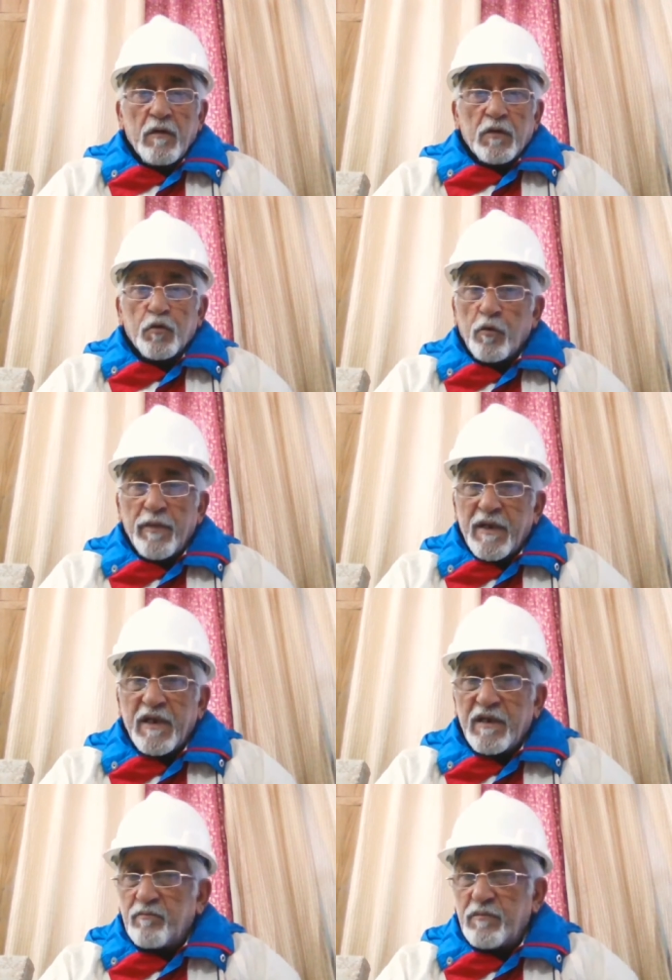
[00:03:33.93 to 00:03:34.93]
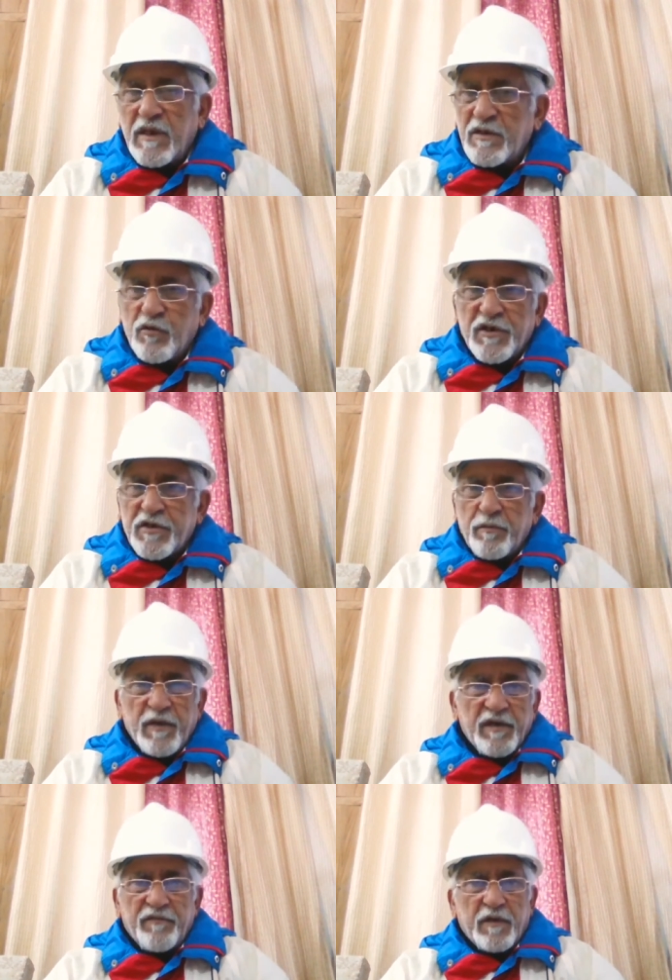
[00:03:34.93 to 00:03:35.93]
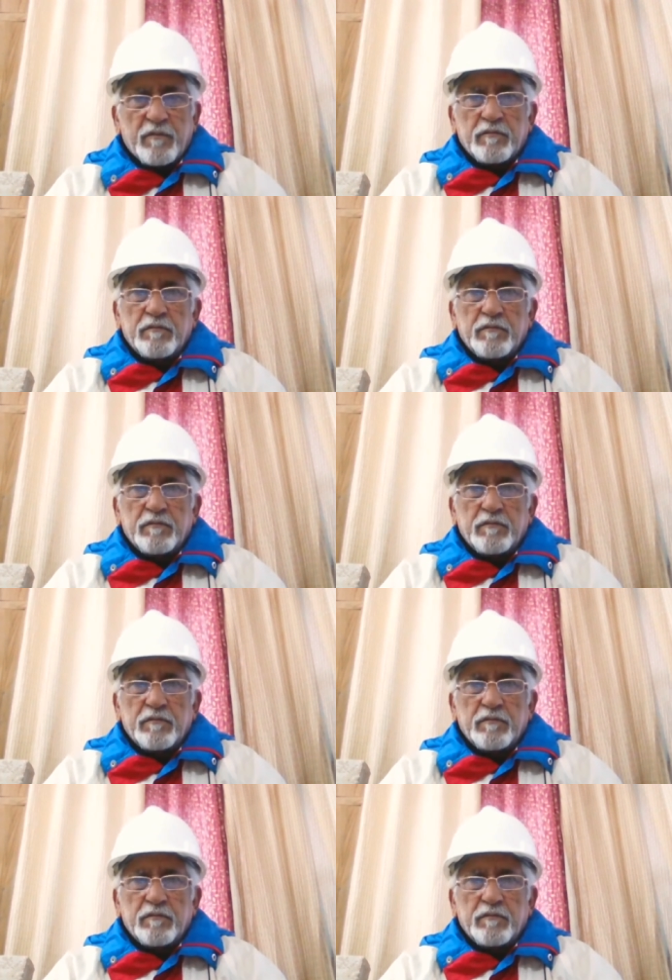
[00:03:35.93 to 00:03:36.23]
तो मैंने एजुकेशन प्लेटफॉर्म